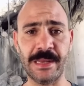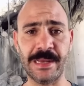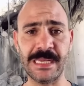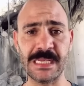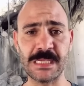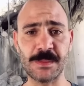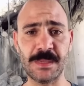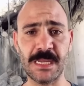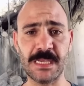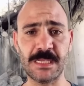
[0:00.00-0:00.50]
لازم
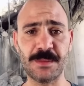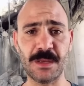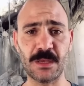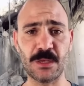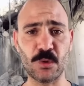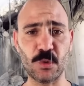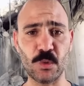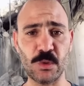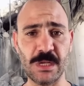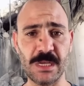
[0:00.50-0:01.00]
اسمك
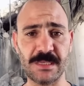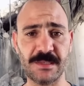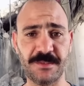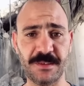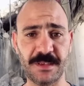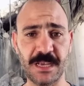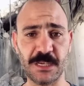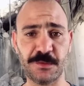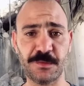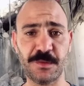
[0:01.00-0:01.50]
يكون نازل في
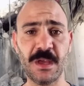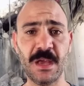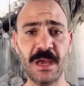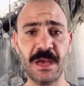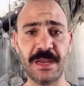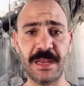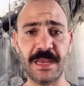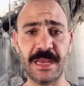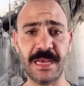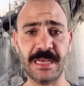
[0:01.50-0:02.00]
كشف
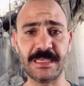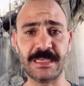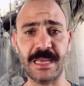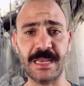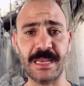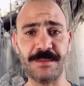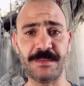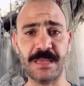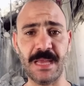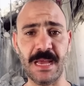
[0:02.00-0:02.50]
رجعت
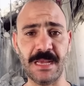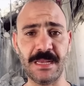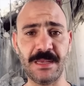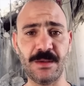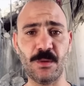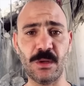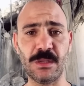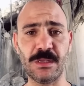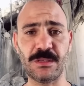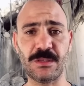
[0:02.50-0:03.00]
كلمت اهلي
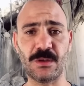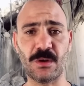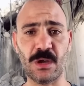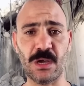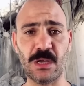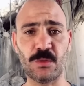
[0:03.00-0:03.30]
ووليت الواحد